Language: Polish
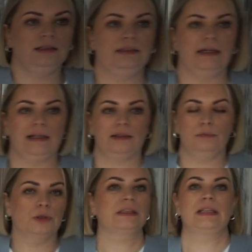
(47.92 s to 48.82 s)
I tak, ja to
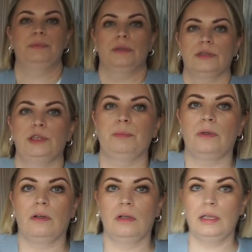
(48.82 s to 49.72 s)
muszę zapiąć,
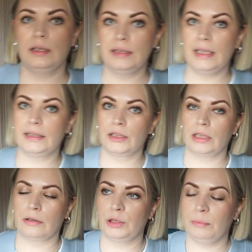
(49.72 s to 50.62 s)
bo nie jest
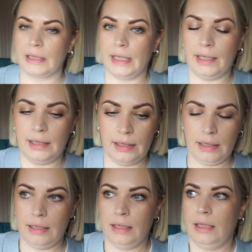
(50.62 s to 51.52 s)
jeszcze jakoś mega
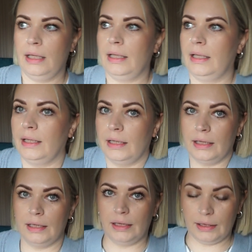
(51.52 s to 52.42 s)

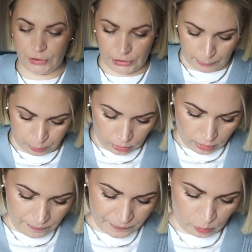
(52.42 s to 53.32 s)
e,
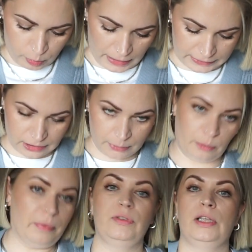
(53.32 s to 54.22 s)
ciepło. W pracy sobie
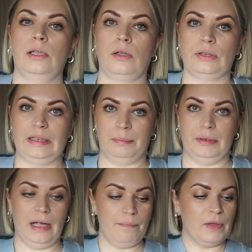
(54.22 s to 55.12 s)
to pewnie
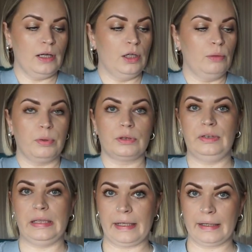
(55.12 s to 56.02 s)
rozepnę,
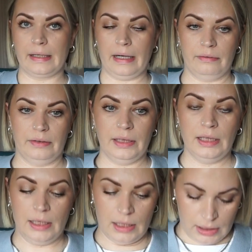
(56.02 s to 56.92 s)
podwinę rękawy
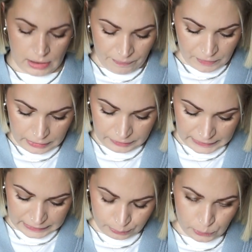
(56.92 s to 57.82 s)
i
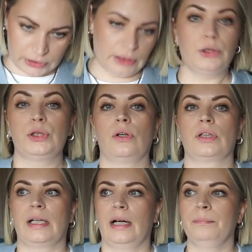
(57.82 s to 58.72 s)
wsadzę bluzkę do
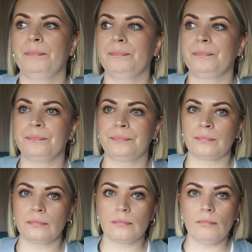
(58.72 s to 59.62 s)
środka.
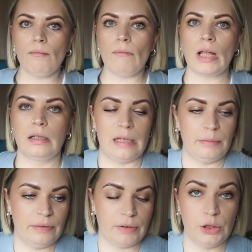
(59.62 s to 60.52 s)
Dla
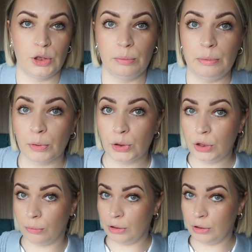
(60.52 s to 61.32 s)
mnie najważniejsze, żeby mi pod szyją